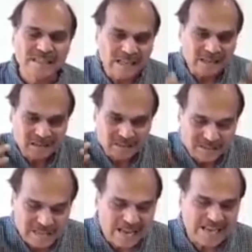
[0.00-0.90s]
তাদের
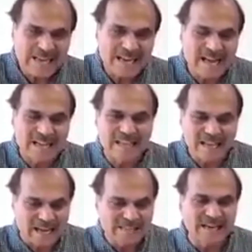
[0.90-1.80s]
না খেয়ে না রে
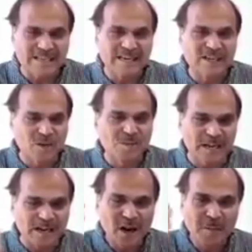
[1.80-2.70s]
হাজার হাজার
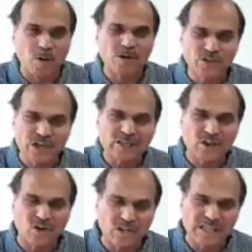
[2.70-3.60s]
কিলোমিটার পথ চলার
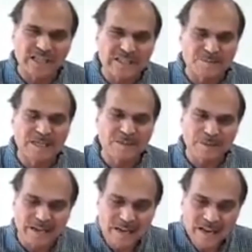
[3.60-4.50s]
ধকল তারা সামলাতে
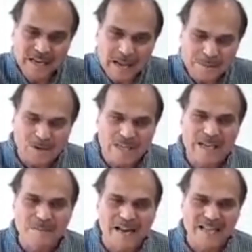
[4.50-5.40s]
পেন না পেরে
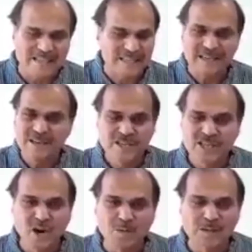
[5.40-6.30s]
অনেকে মারা যাচ্ছে
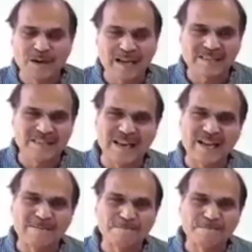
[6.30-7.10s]
সে খবর তোমরা রাখছি না